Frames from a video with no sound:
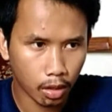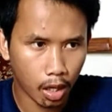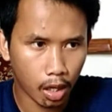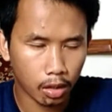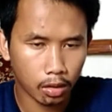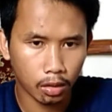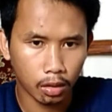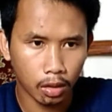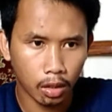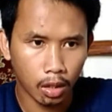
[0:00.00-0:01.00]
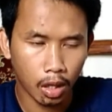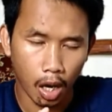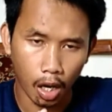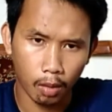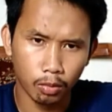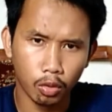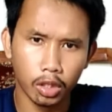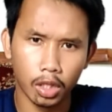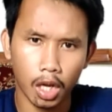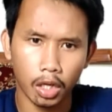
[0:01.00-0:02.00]
dan
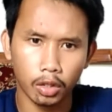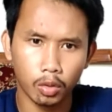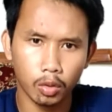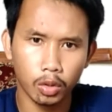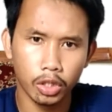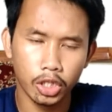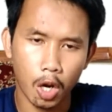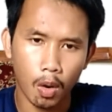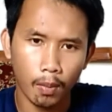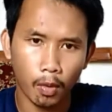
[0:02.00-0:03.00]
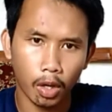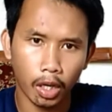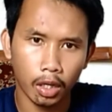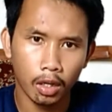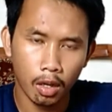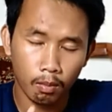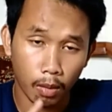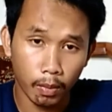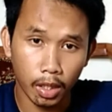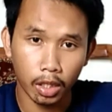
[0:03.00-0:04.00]
alhamdulillah itu dijawab oleh
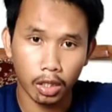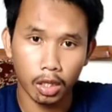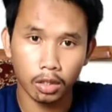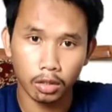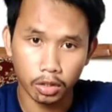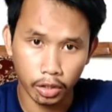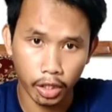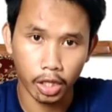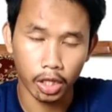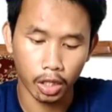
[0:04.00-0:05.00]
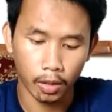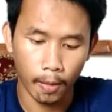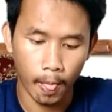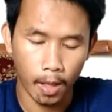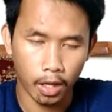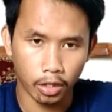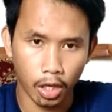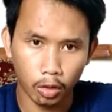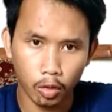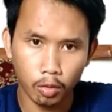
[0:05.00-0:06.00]
pemiliknya sendiri
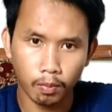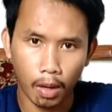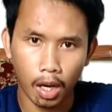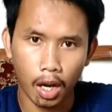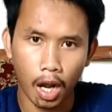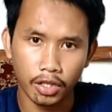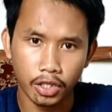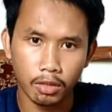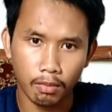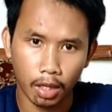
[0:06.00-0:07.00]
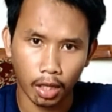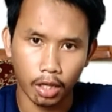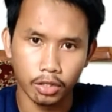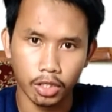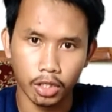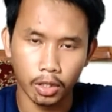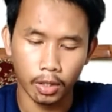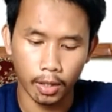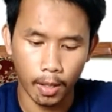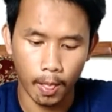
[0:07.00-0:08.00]
yaitu Pak Haji Mat Aji
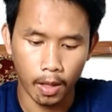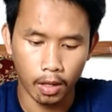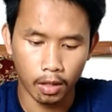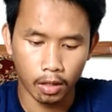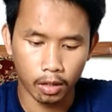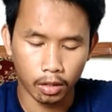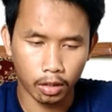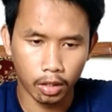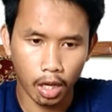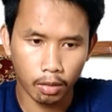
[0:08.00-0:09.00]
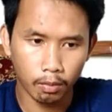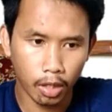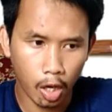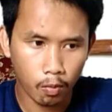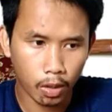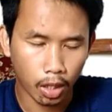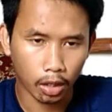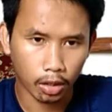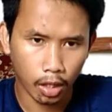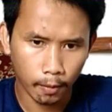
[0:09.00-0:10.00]
dan beliau
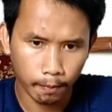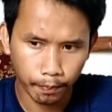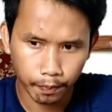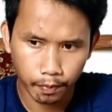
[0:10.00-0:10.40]
berkata